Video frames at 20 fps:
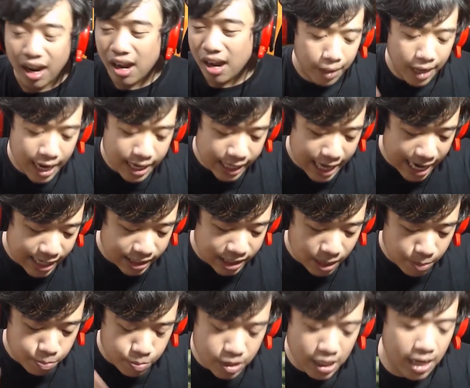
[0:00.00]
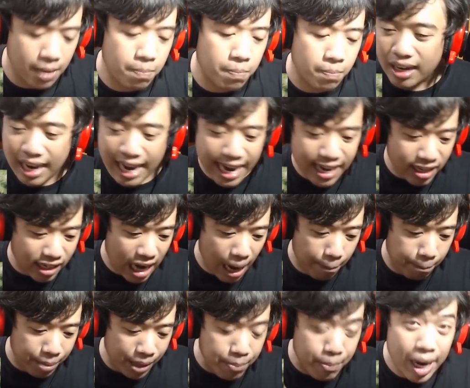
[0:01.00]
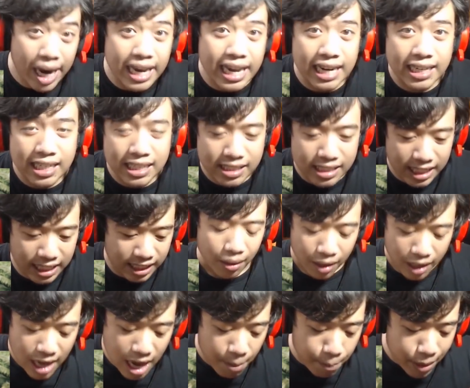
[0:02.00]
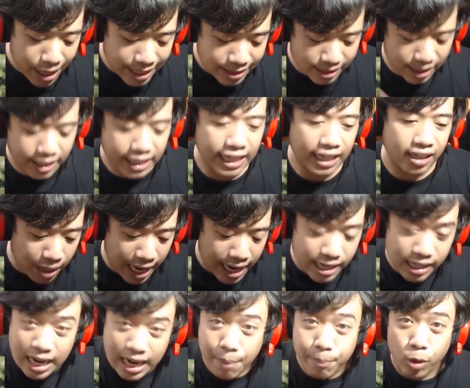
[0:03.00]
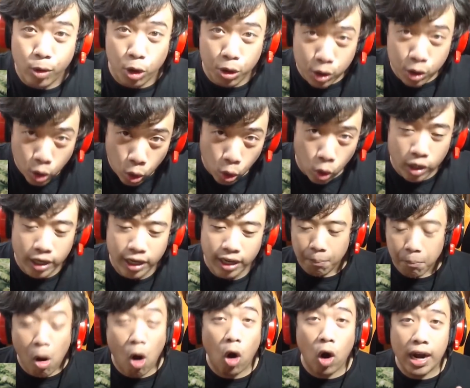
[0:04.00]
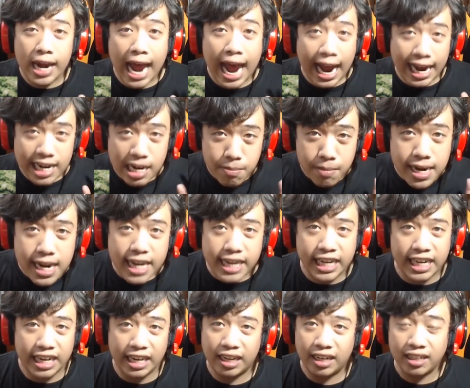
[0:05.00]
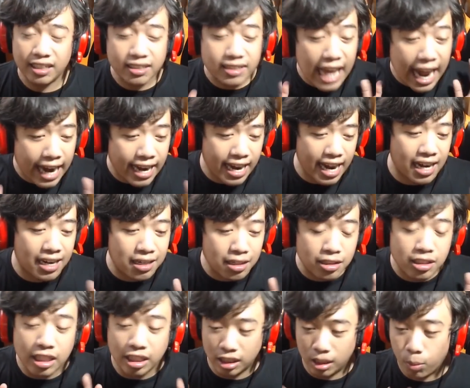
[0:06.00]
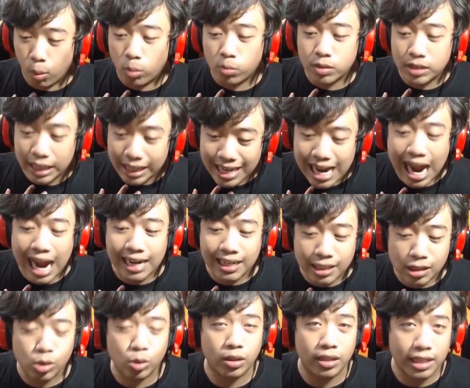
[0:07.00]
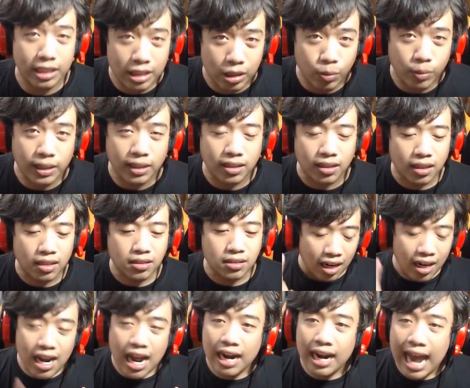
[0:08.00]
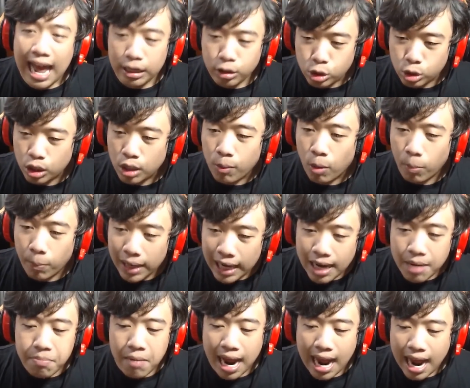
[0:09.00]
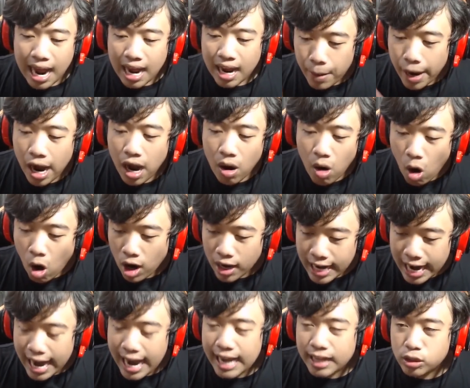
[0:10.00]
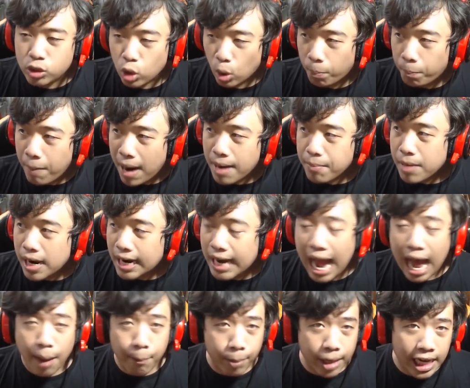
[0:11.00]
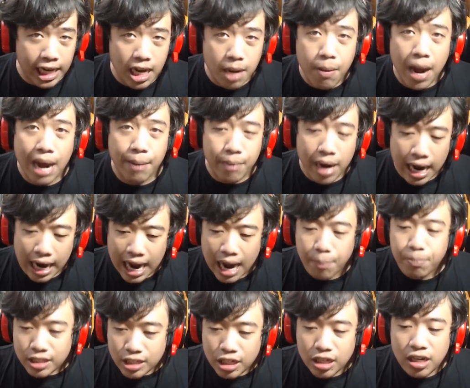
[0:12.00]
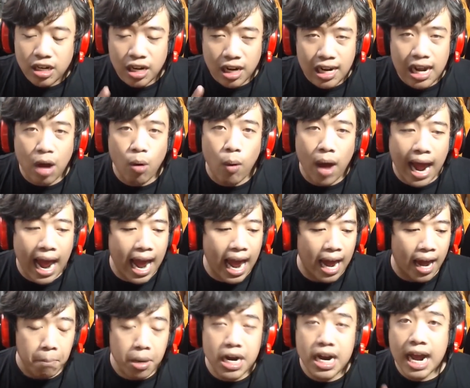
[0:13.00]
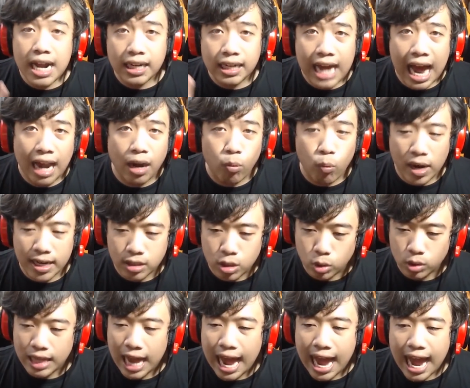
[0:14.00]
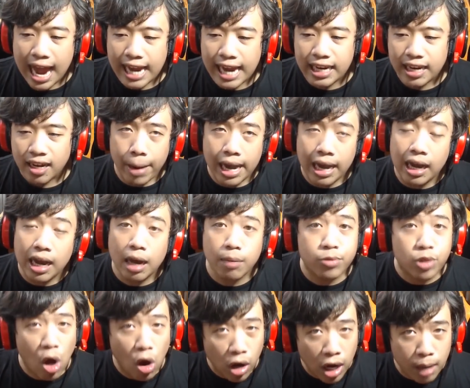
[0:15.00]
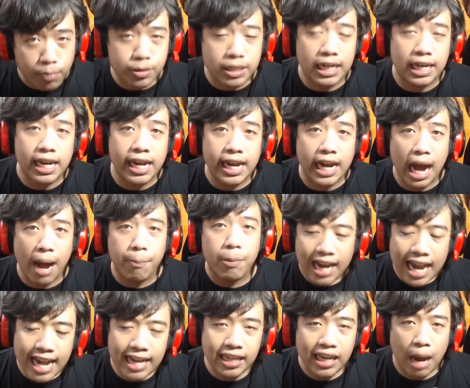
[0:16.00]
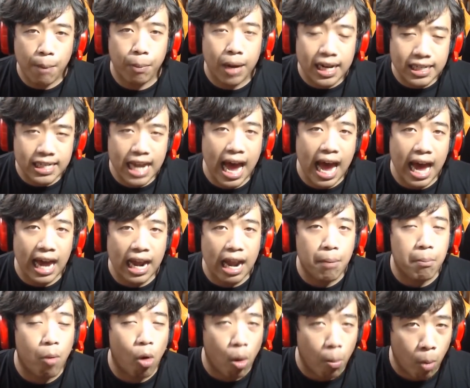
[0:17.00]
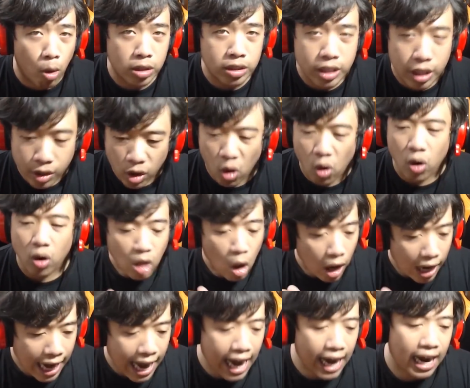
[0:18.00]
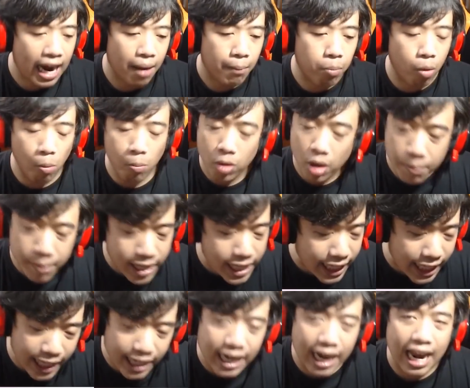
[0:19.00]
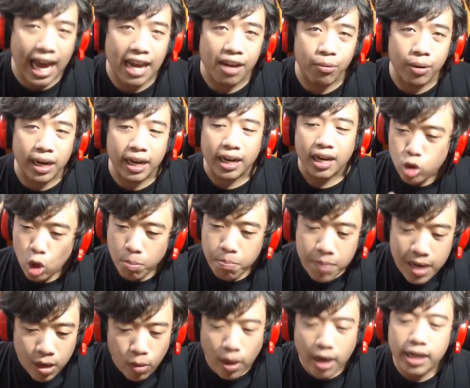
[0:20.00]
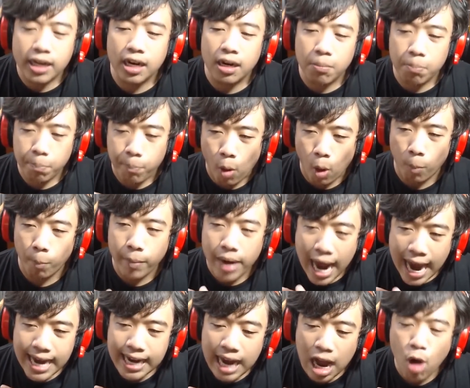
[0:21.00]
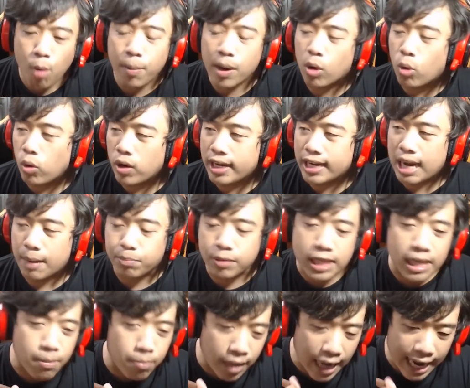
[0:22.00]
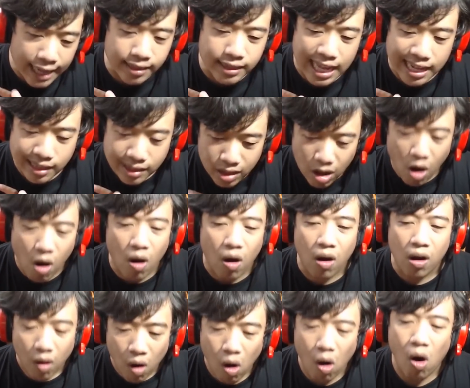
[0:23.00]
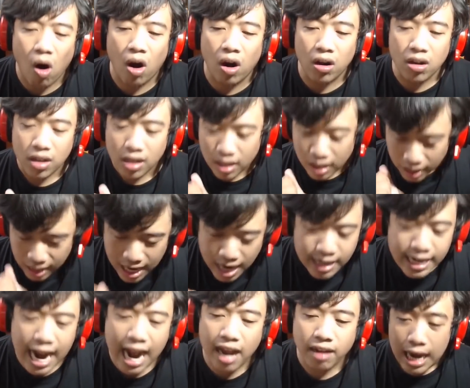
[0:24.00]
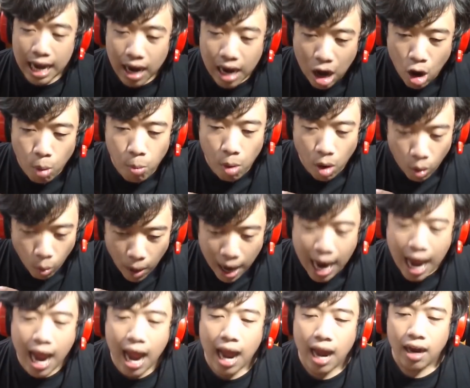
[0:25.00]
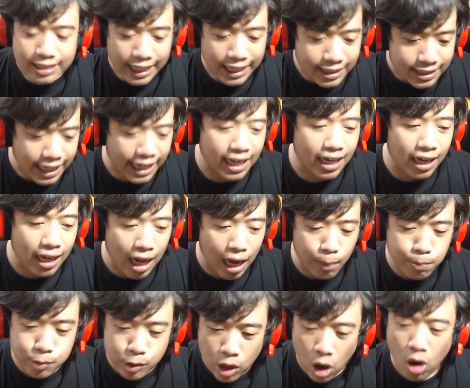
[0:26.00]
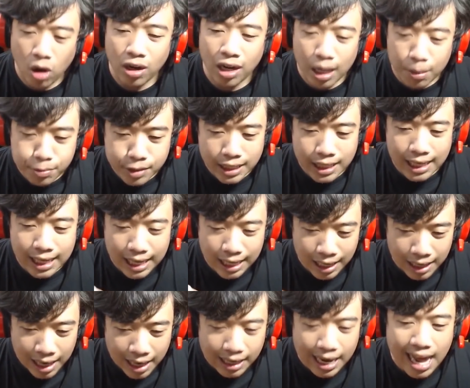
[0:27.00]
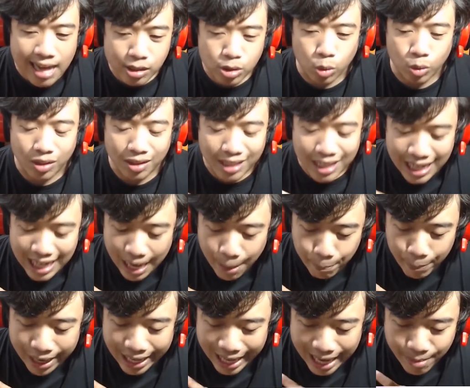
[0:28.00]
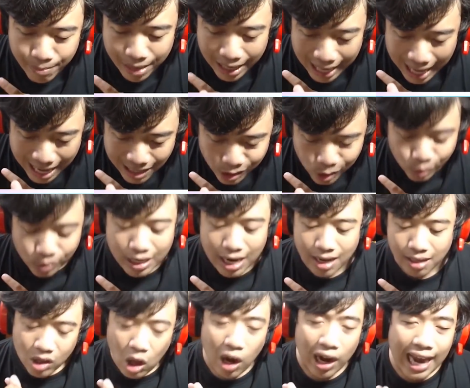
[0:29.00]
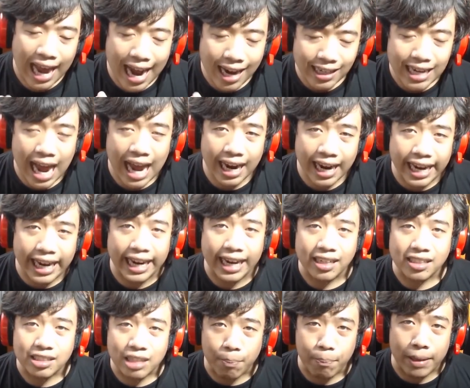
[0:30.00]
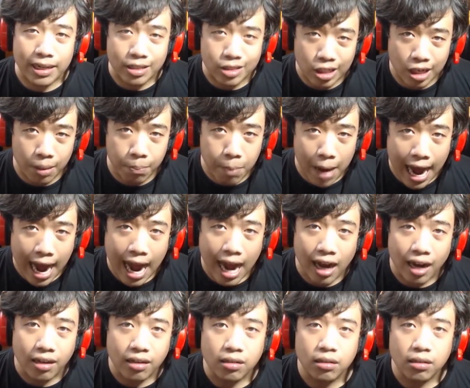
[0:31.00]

เพื่อนกันจิ๊บจิ๊บเล่นกับพี่เบนนัทสิทธิ์เรื่องเพื่อนสนิทเล่นกับนนกุล บอกก่อนนะอันนี้ไม่ได้ขิง แต่เนี้ยคือสิ่งที่ผมเสียดายที่สุดในชีวิตเรื่องล่าสุดที่ผมไปเล่นมา เพิ่งออนแอร์จบไปเมื่อกลางปีที่ผ่านมาครับชื่อเรื่องว่าเพื่อนกันวันสุดท้ายเป็นเลิฟซองเลิฟซีรีส์ครับ เล่นกับคาชาและโมมนชนก ตอนแรกอะ่ะผมก็ไม่ได้คิดอะไรเว้ย จนมีวันหนึ่งผมได้เข้าไปคุยกับทีมงานตัดต่อของเรื่องเนี้ยและเขาบอกว่าจริง ๆ เลิฟซองเลิฟซีรีส์เรื่องล่าสุด ที่เอฟไปเล่นมาล่าสุดอะ่ะตอนแรกนางเอกจะเป็นเชอปาง